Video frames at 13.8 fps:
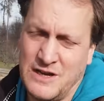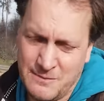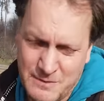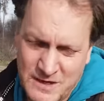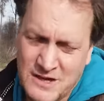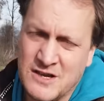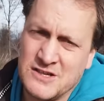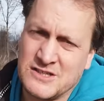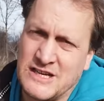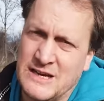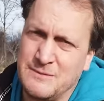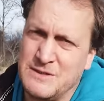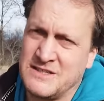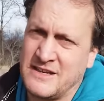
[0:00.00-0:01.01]
habt,
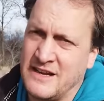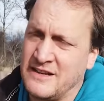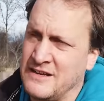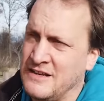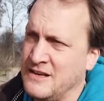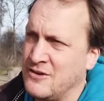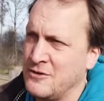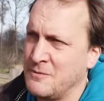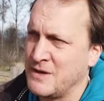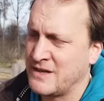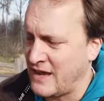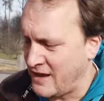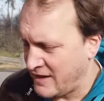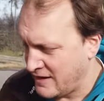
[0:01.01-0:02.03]
schreibt es gerne in die
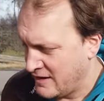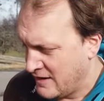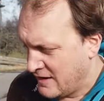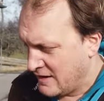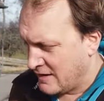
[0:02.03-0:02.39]
Kommentare.